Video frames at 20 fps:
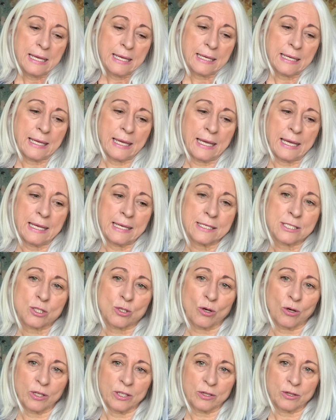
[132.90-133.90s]
que
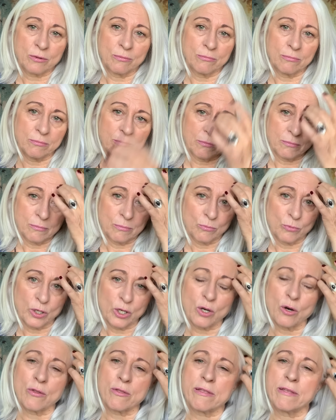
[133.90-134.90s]
estoy mm, muy
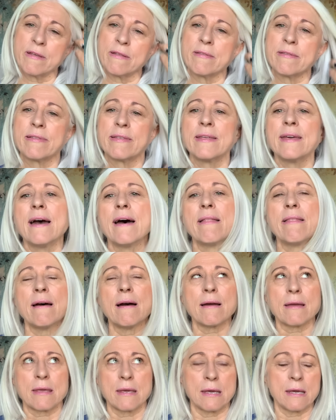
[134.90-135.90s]

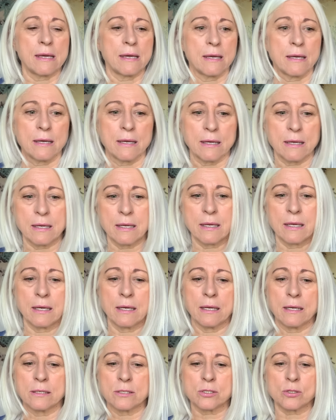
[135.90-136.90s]
concienciada, que,
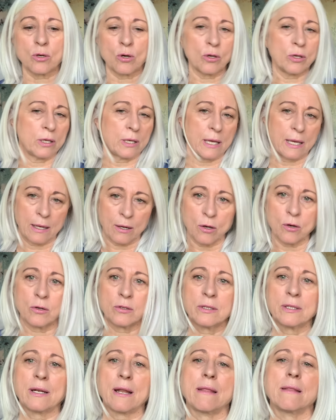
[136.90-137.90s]
estoy en
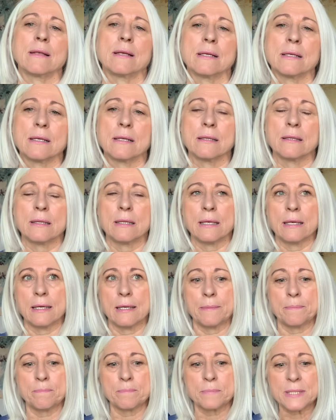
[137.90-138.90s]
contra
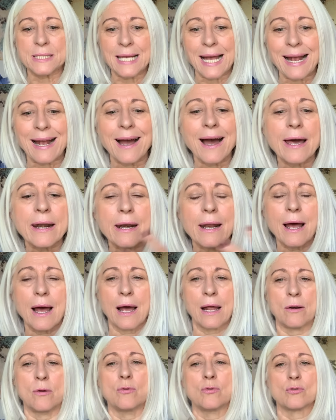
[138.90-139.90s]
de, sacar
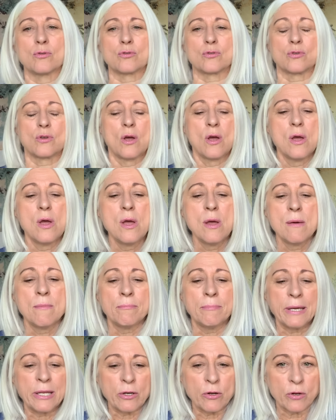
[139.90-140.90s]
a los
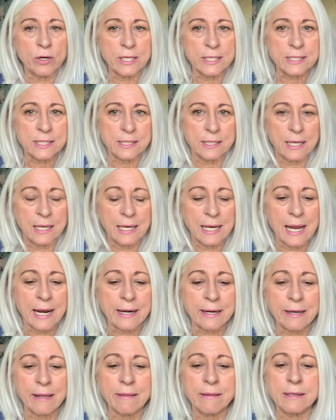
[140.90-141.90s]
menores en las
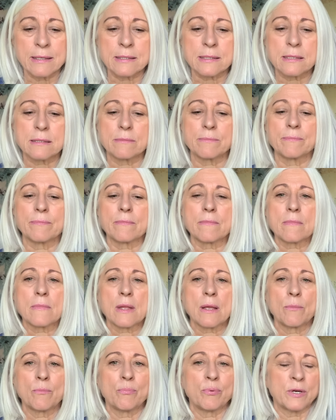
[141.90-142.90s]
redes,
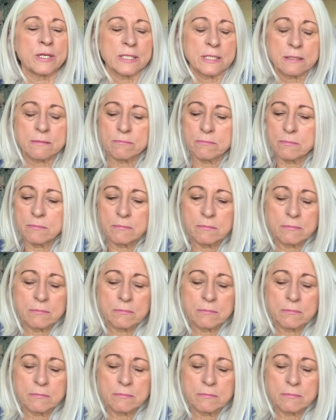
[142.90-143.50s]
pues,